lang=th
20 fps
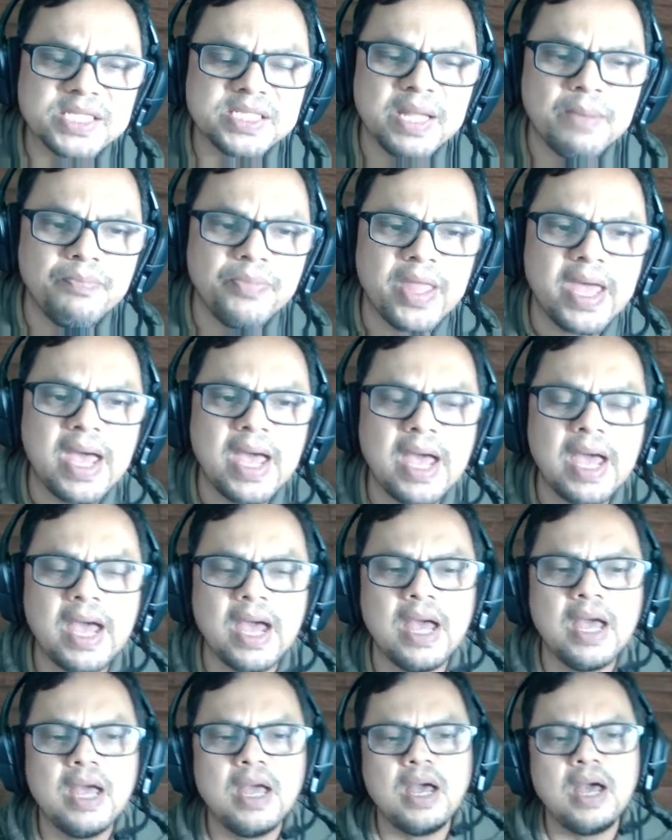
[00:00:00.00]
นำหน้า
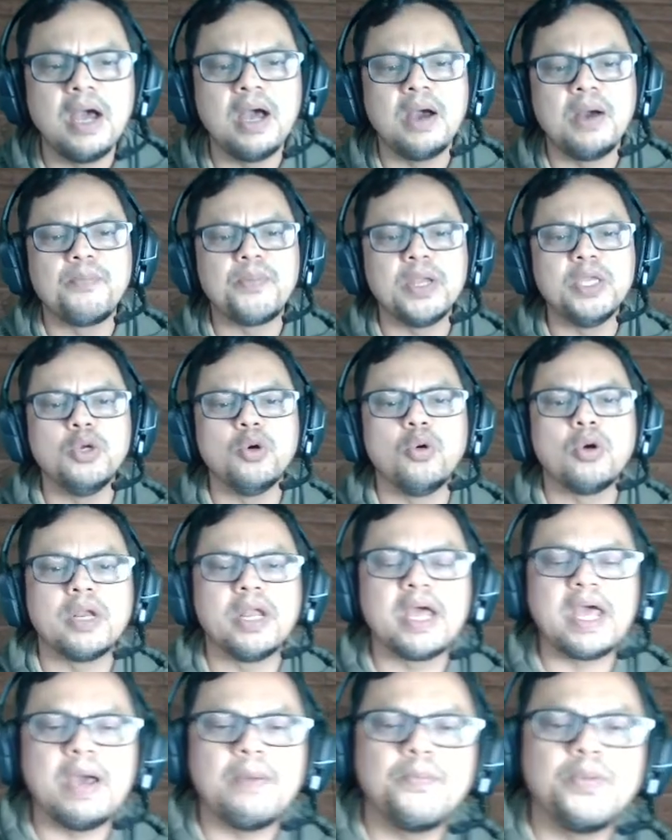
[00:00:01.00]
ประโยค
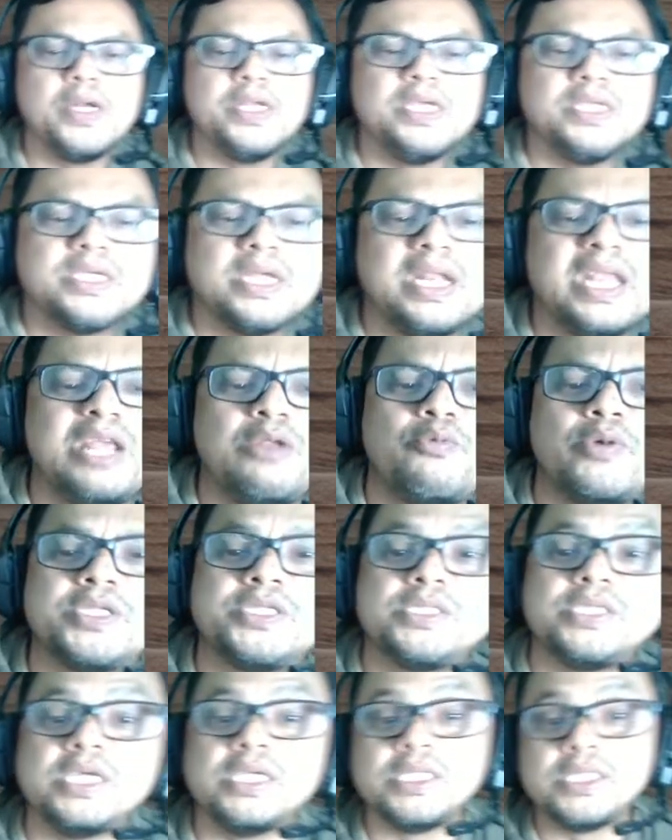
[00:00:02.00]
นะครับเพื่อที่จะเน้นว่า
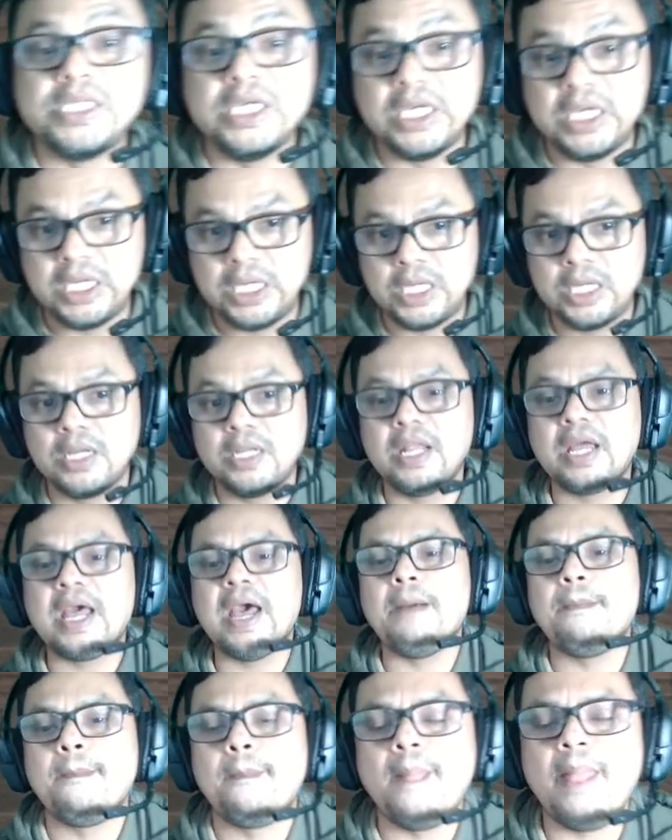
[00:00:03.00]
จริงๆนะค
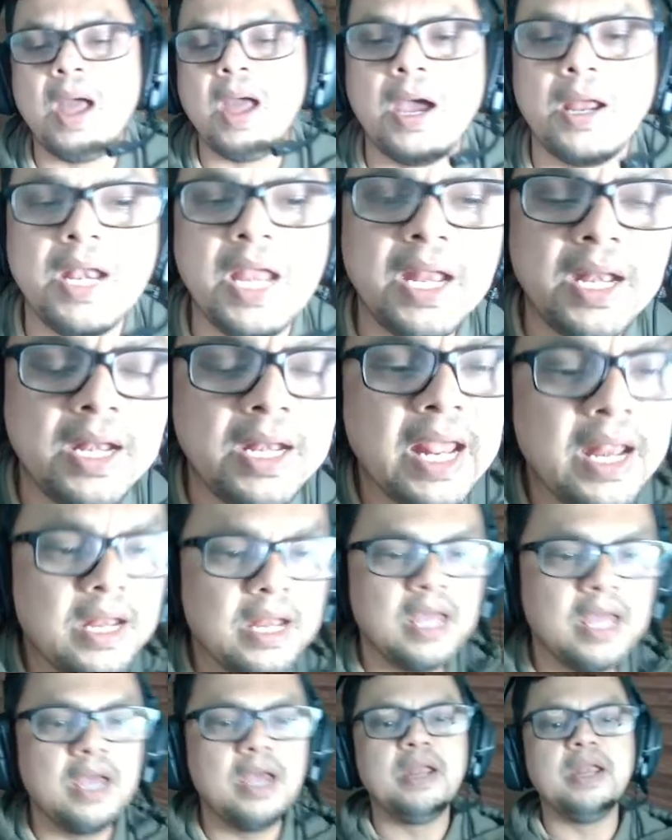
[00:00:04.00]
รับเน้นเน้น
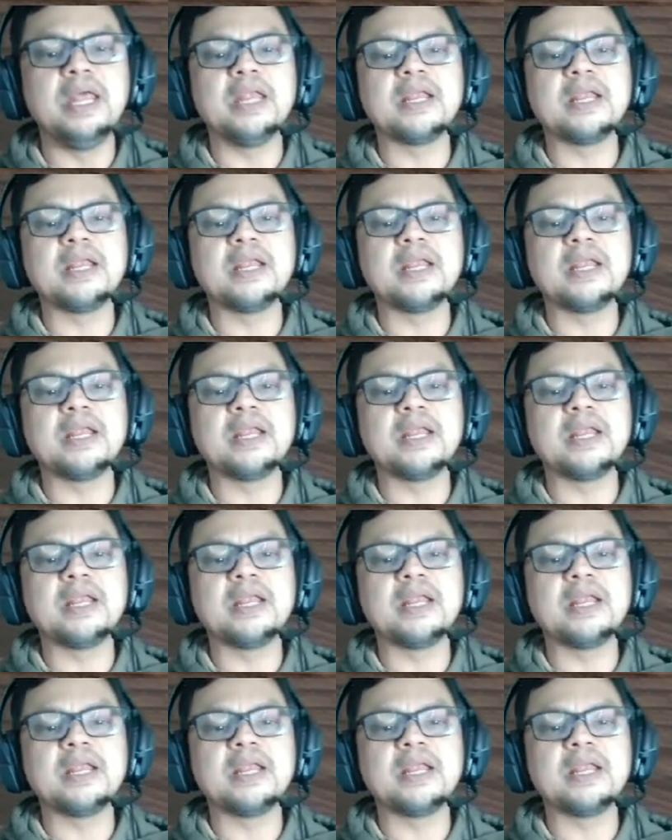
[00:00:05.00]
เน้น